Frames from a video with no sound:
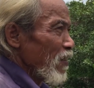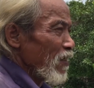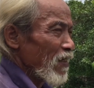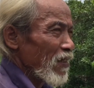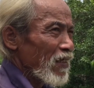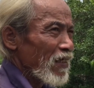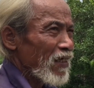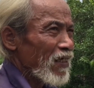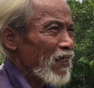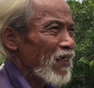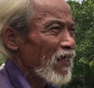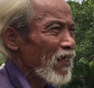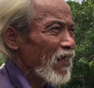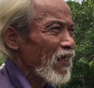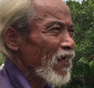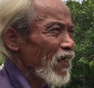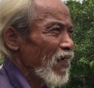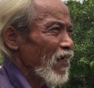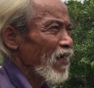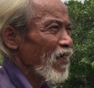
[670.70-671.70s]
Là mộ đó là
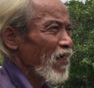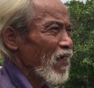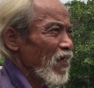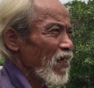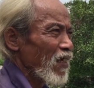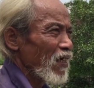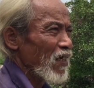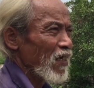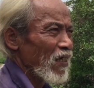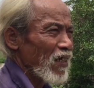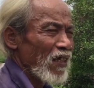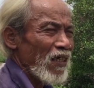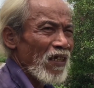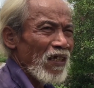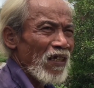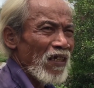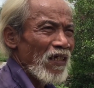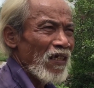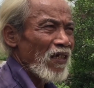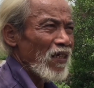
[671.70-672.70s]
gọi là
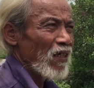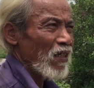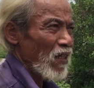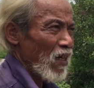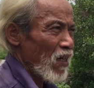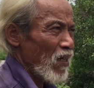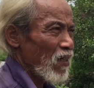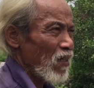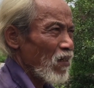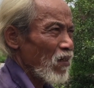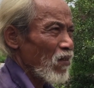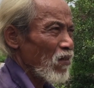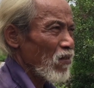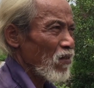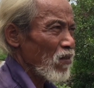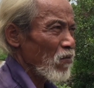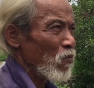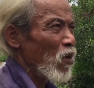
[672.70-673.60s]
xưa là gọi mộ cổ xưa